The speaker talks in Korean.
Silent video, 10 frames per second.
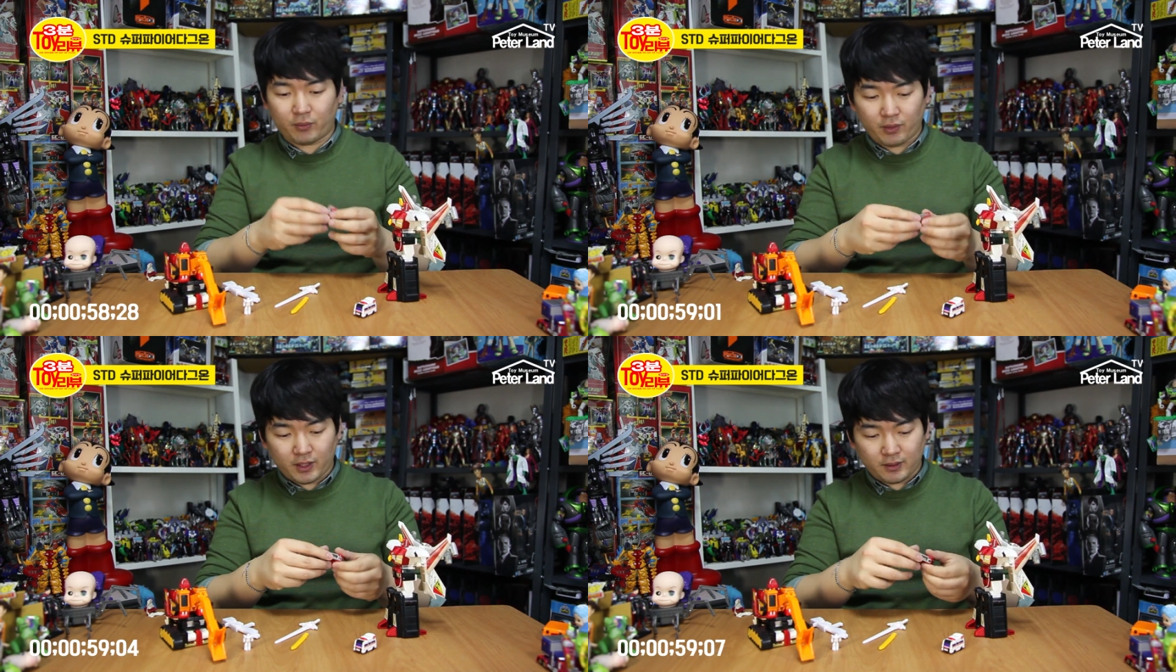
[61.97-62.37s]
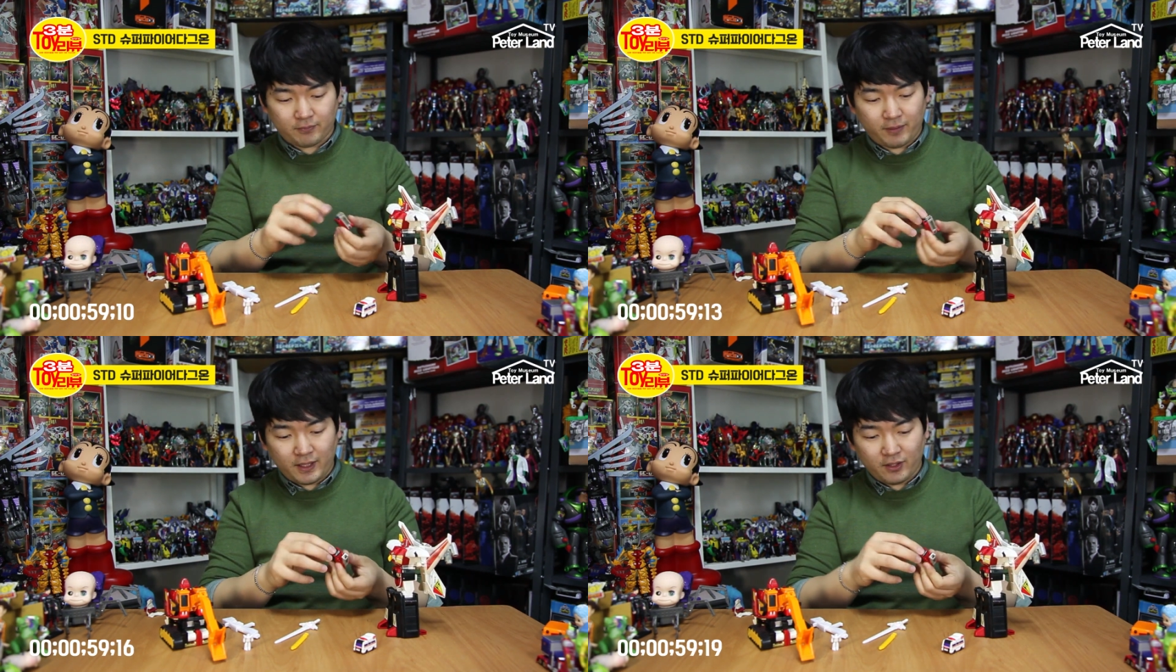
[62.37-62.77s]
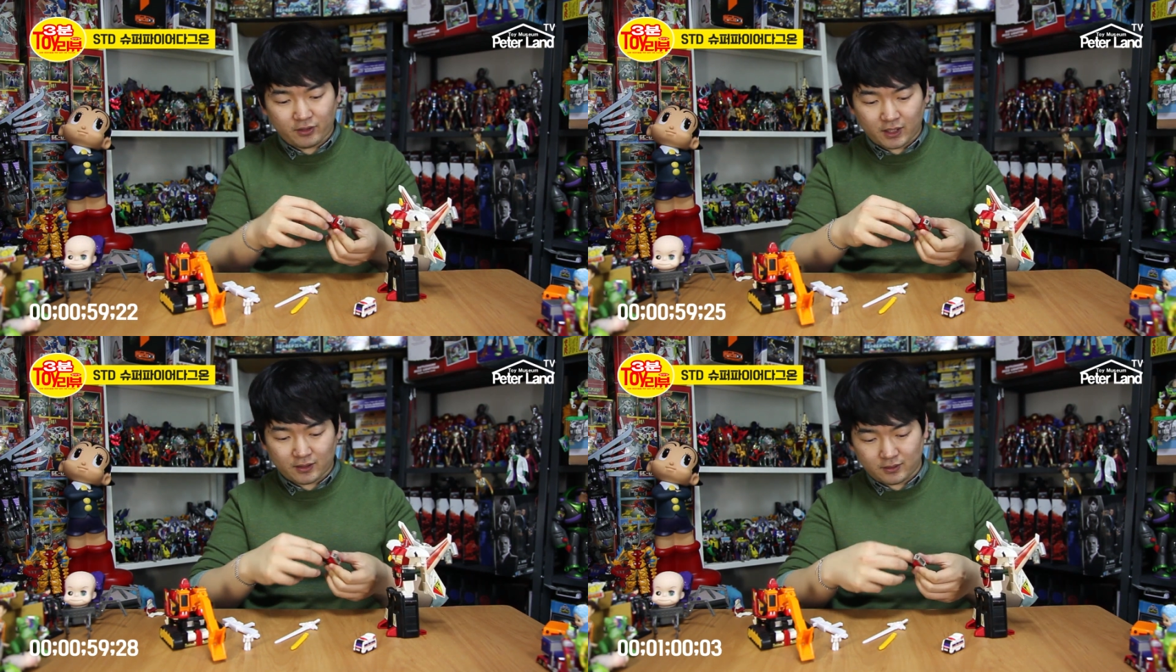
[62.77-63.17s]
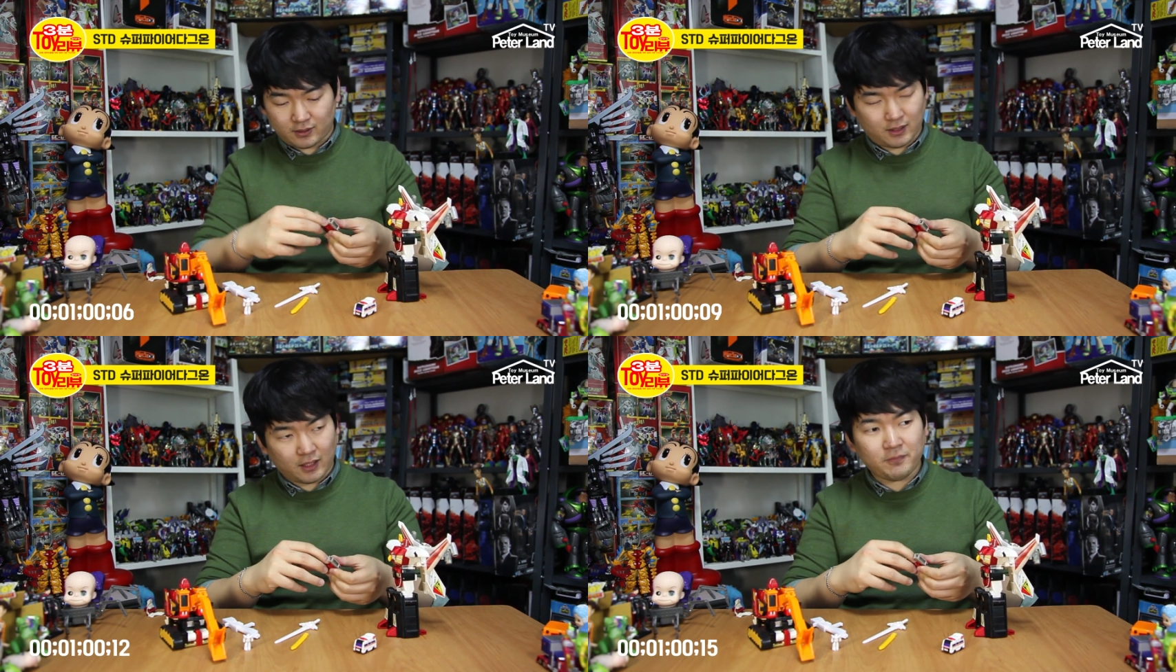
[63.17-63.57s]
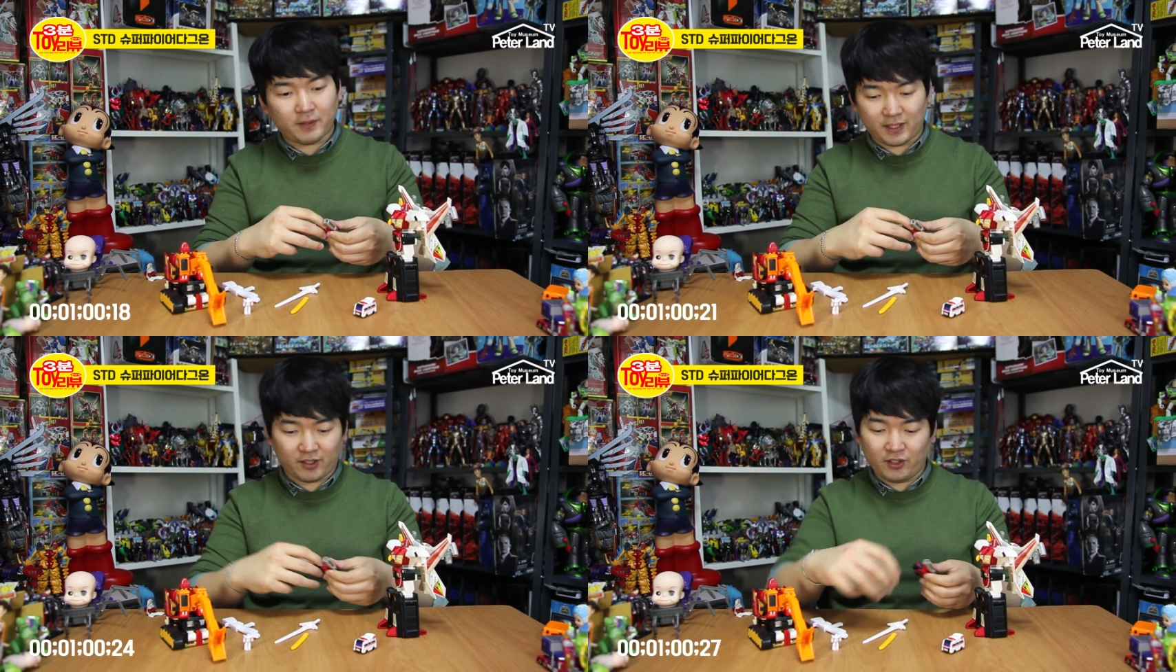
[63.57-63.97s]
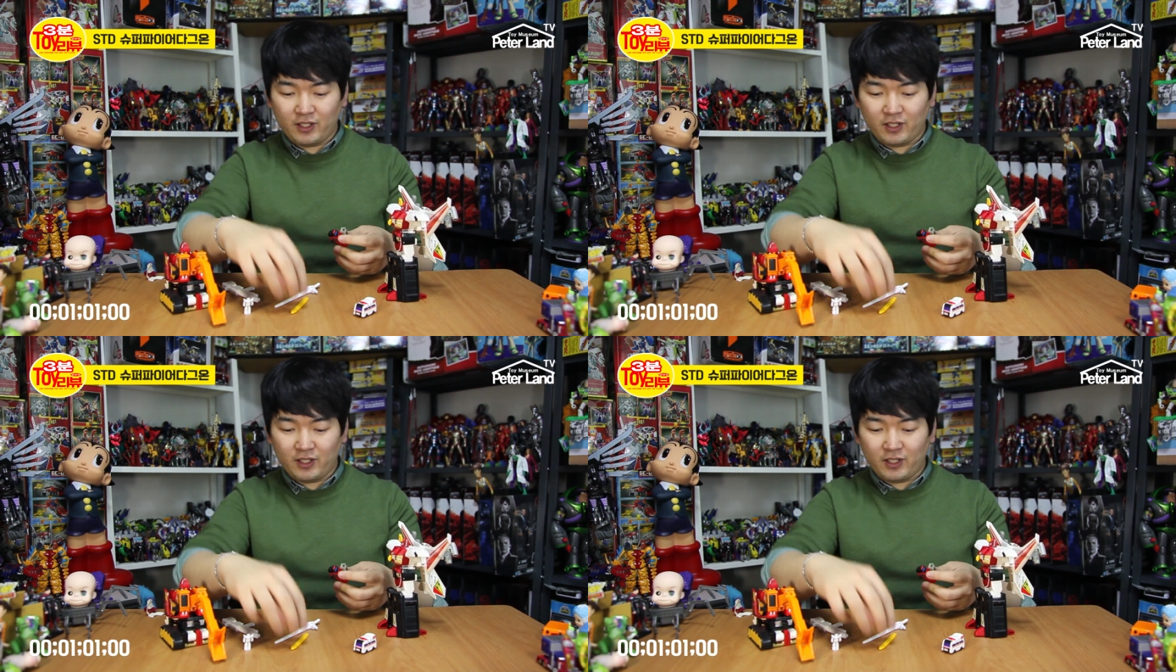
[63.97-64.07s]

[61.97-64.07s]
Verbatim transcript: 원래는 파이어 다그 다그 파이어